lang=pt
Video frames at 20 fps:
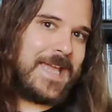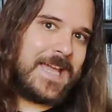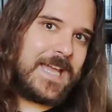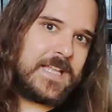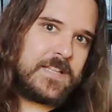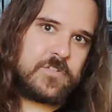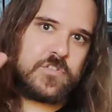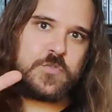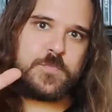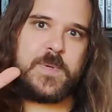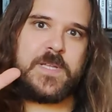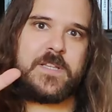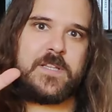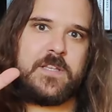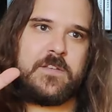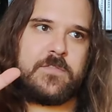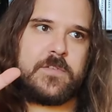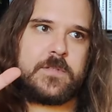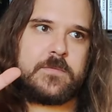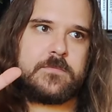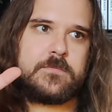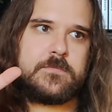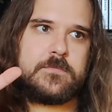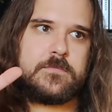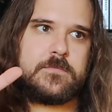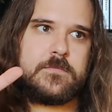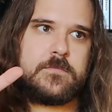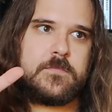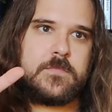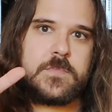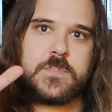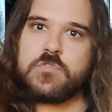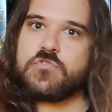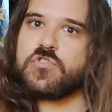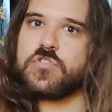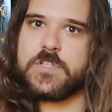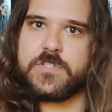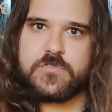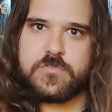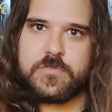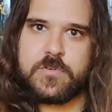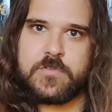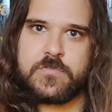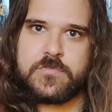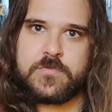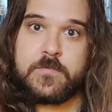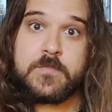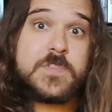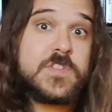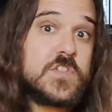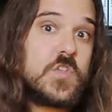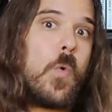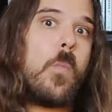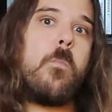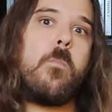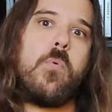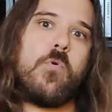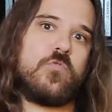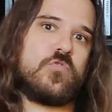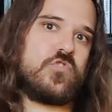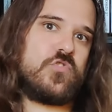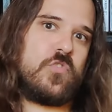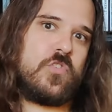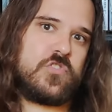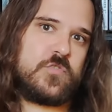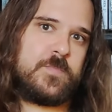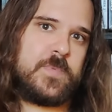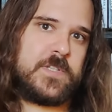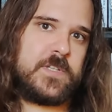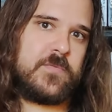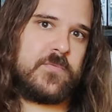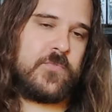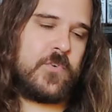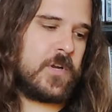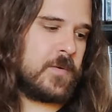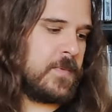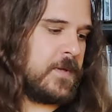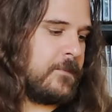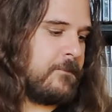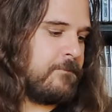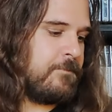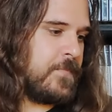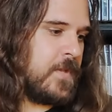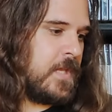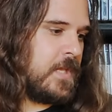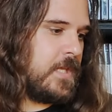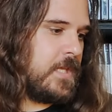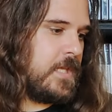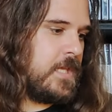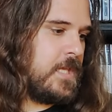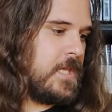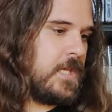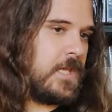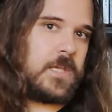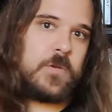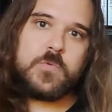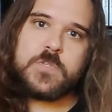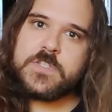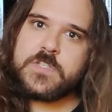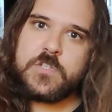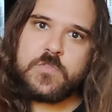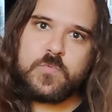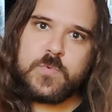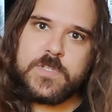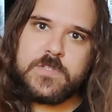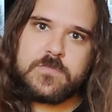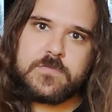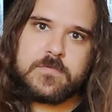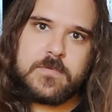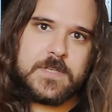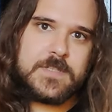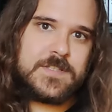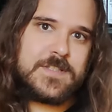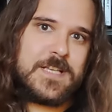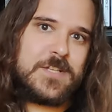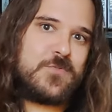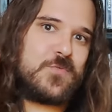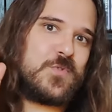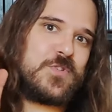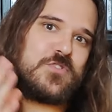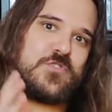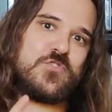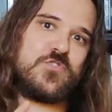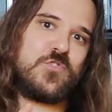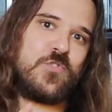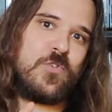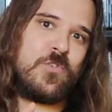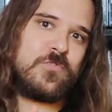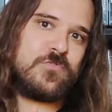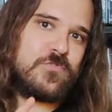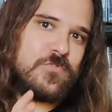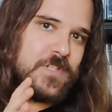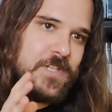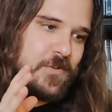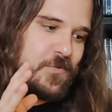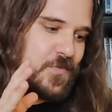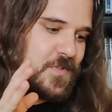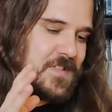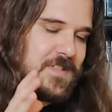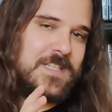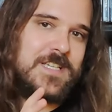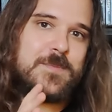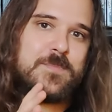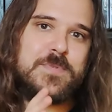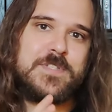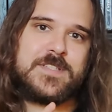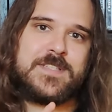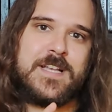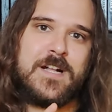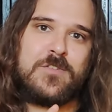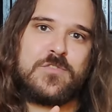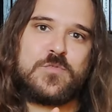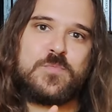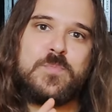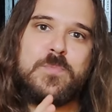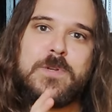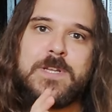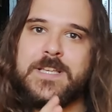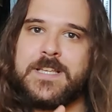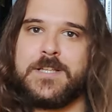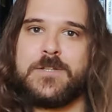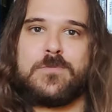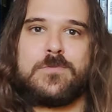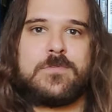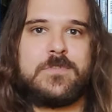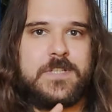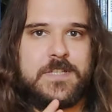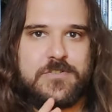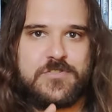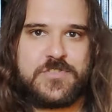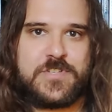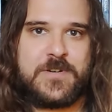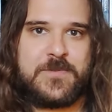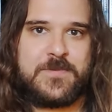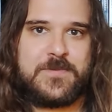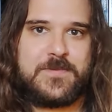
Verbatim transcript: Em retrospectiva, são excelentes jogos, são bons jogos de plataforma e eu aceito isso. Aceito estes jogos e consigo apreciá-los por aquilo que eles são.